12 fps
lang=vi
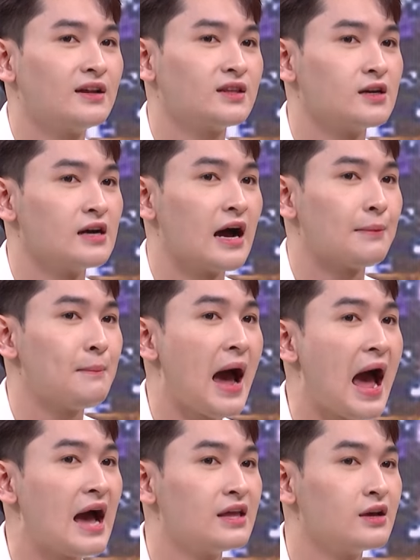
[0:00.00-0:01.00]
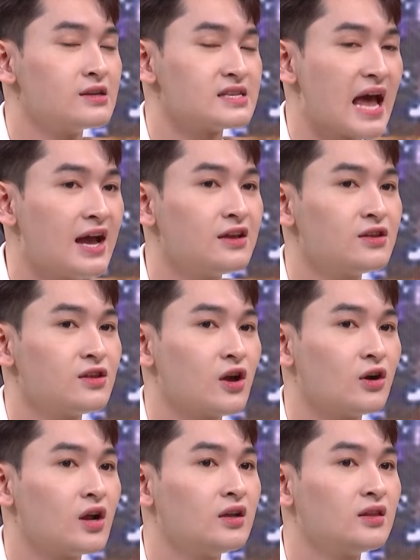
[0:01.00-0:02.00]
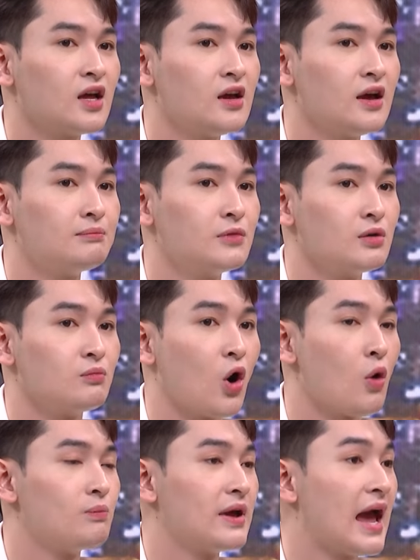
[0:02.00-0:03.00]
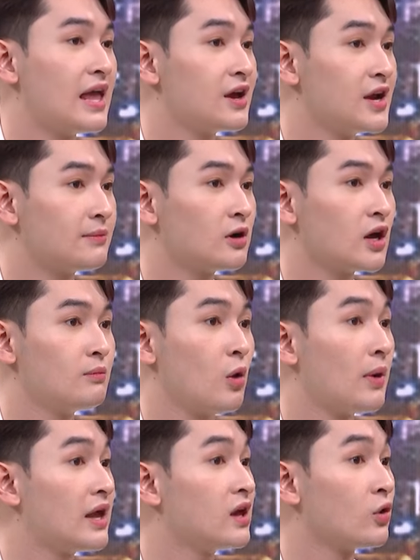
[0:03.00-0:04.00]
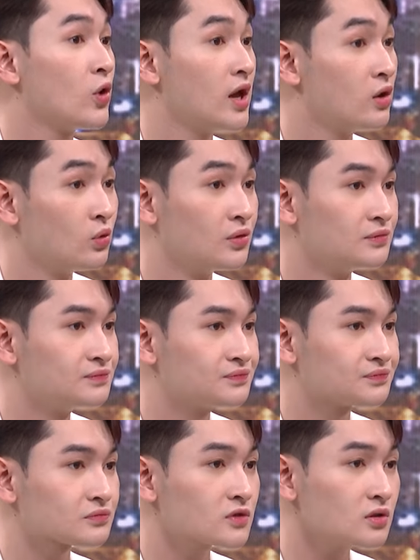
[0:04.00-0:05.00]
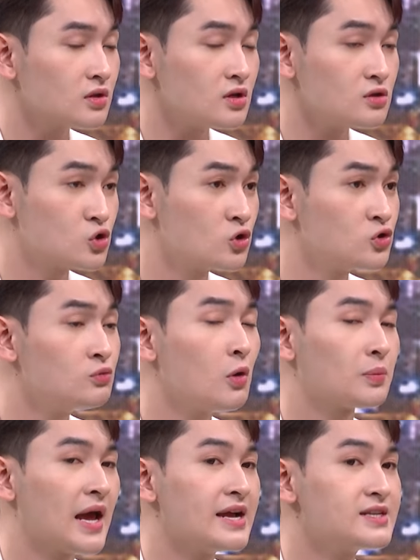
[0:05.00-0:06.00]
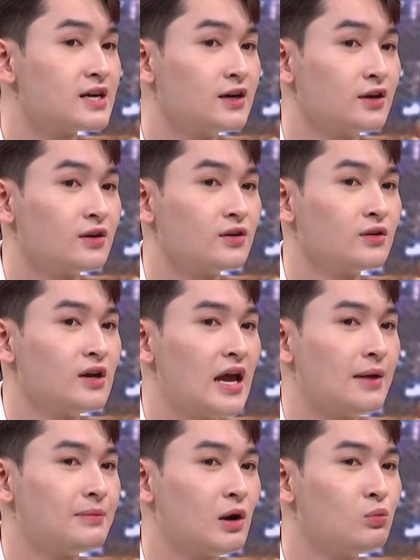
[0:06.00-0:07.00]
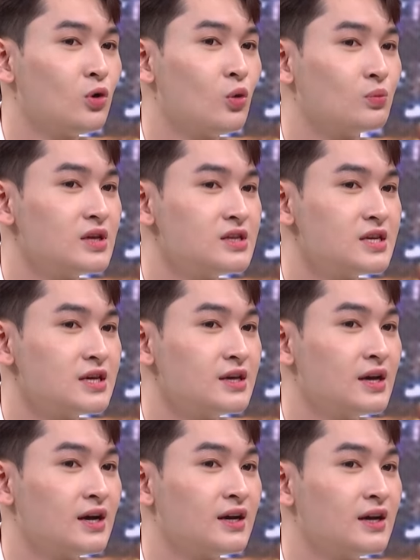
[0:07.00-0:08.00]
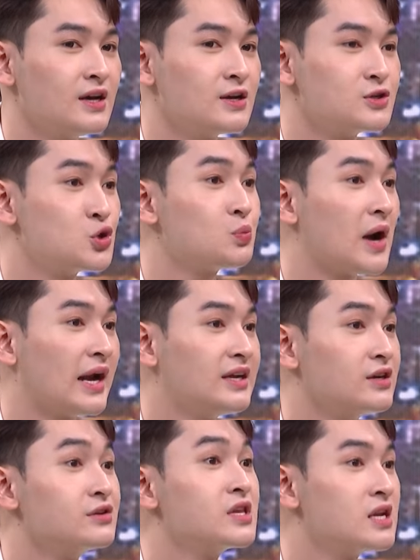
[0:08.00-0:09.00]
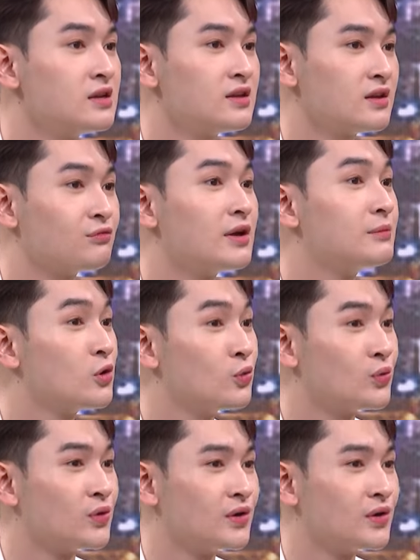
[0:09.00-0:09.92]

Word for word: từ 3 à, giờ sáng cho đến tới 11, à, 12 giờ đêm có khi 1, 2 giờ khuya luôn xuyên suốt một tháng trời em đóng cùng với chị à, Trúc Anh nữ chính trong phim luôn